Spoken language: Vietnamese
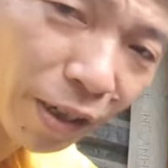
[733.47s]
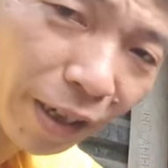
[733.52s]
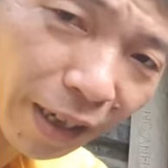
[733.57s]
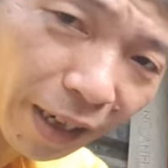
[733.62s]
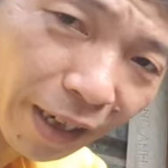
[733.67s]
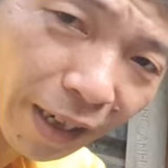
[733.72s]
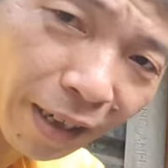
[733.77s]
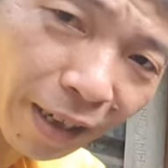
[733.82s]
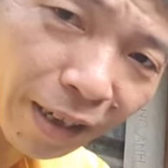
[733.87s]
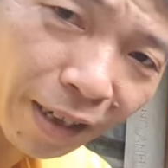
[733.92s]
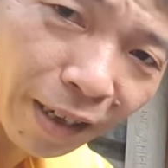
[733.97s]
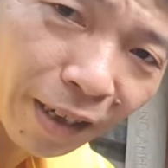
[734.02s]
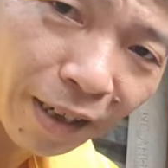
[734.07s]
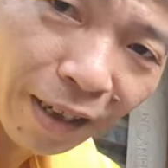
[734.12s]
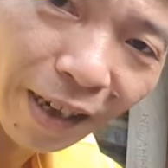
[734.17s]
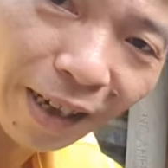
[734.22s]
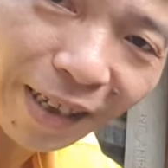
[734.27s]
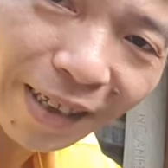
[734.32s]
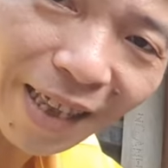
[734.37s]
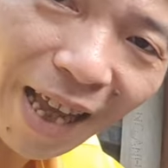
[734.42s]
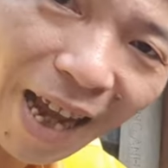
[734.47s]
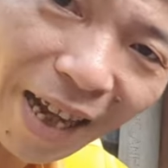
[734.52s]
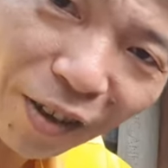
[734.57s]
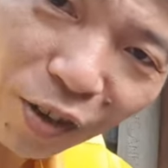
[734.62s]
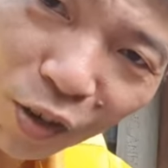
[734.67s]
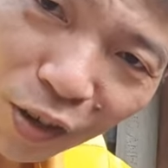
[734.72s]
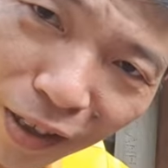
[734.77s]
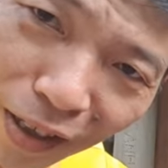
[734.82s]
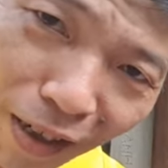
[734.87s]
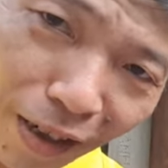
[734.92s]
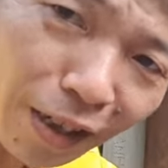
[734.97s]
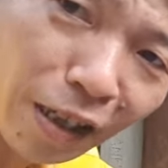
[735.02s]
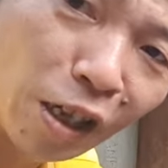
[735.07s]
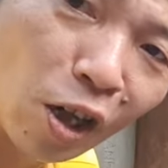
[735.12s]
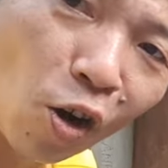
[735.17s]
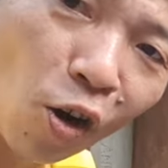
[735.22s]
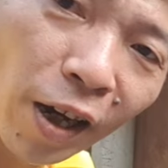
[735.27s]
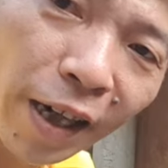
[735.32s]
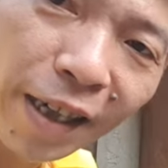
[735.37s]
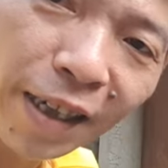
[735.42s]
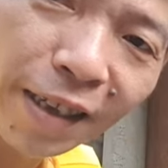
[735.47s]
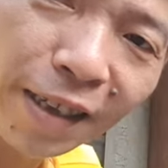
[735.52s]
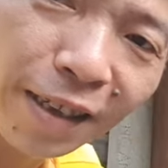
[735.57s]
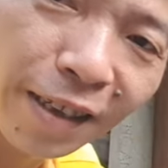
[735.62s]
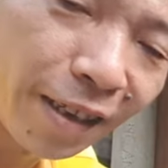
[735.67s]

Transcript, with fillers: này này là cái tai của nó rất là nhỏ đấy,